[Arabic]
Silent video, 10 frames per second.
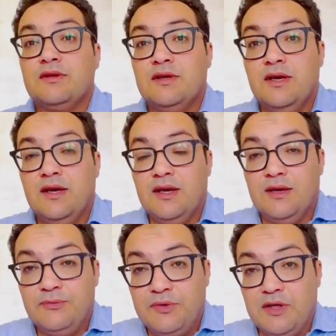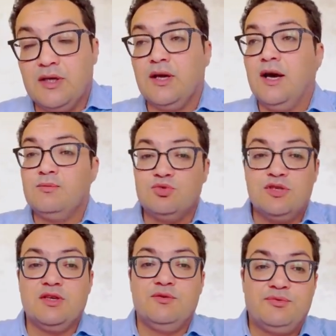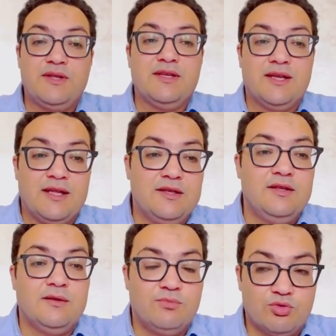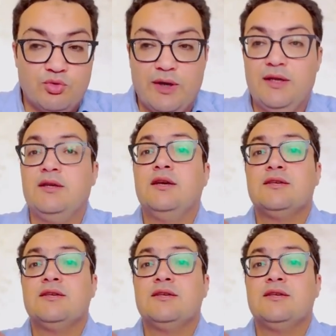آه، فيريرا المدير الفني الجديد البرتغالي